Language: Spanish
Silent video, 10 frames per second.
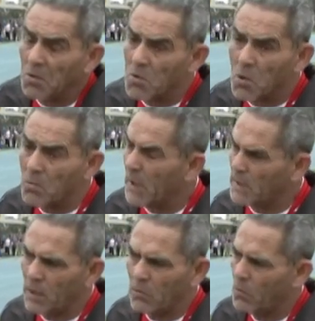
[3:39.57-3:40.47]
tengo que volver a
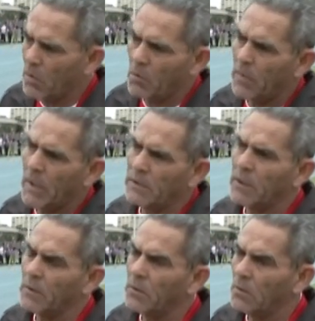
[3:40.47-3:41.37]
hacer, lo voy a volver a
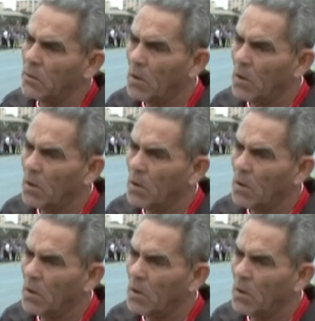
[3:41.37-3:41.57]
hacer, ¿no?